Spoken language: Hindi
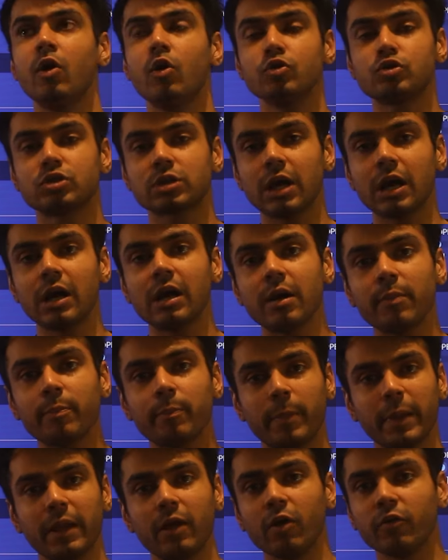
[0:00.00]
उसका
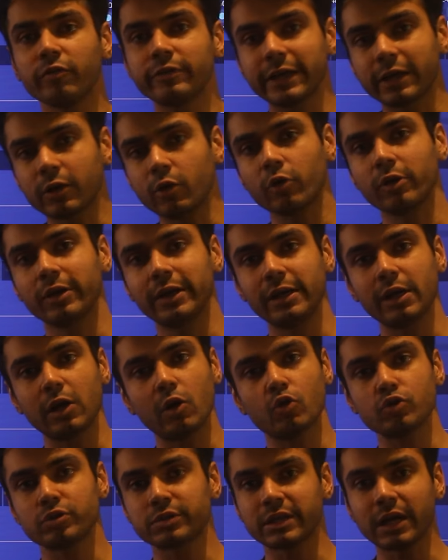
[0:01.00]
आप पे ऑफ देखोगे
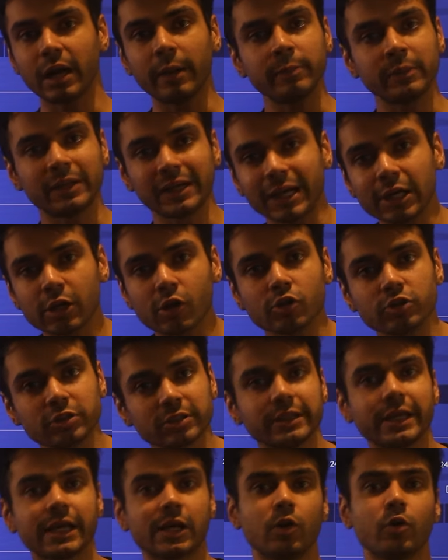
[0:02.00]
उसका आप ट्रेड
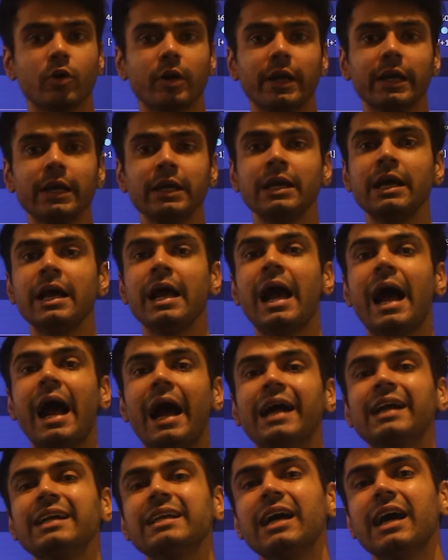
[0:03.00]
लॉजिक देखोगे
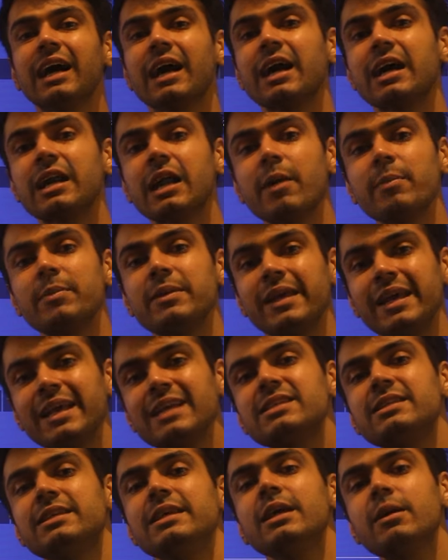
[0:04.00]
एंड अगर आप
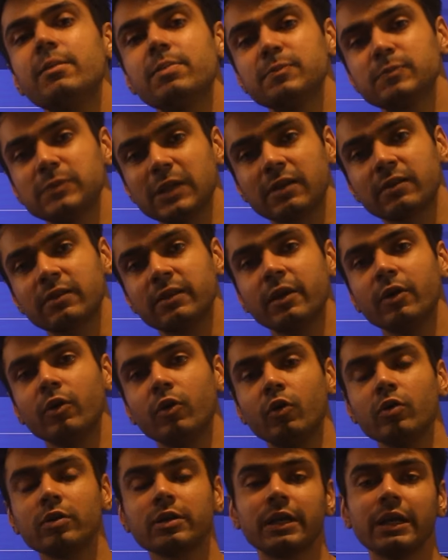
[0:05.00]
ये सीख सकते
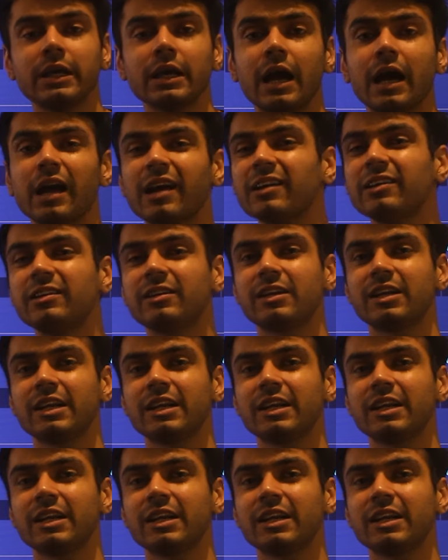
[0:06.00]
हो कि अगर